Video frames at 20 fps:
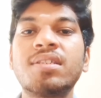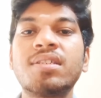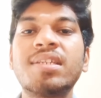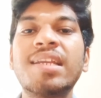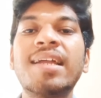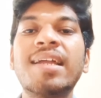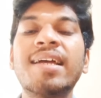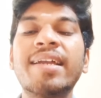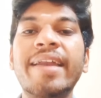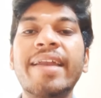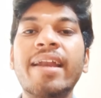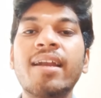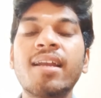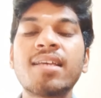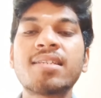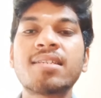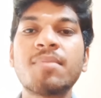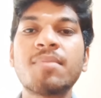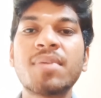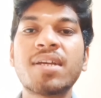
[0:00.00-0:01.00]
சில
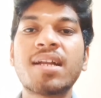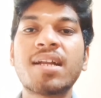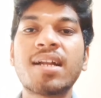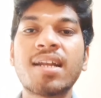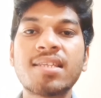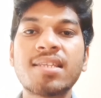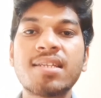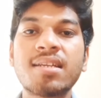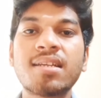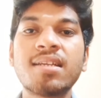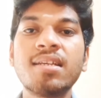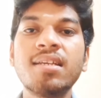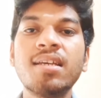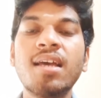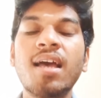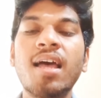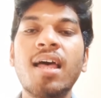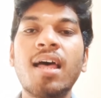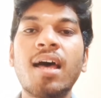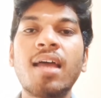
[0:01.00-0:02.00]
டேட்டாஸ் நமக்கு கிடச்சிருக்கு
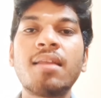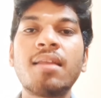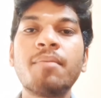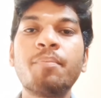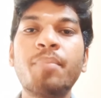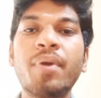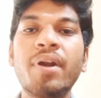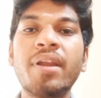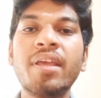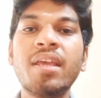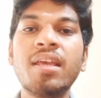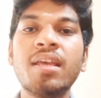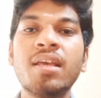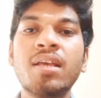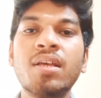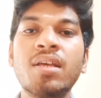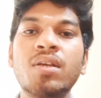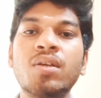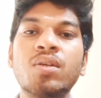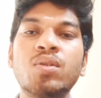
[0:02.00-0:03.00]
அதன்படி
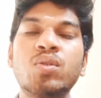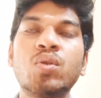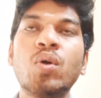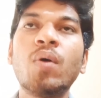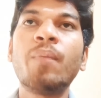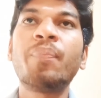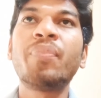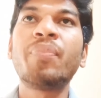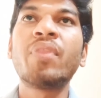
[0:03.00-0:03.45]
ஸோ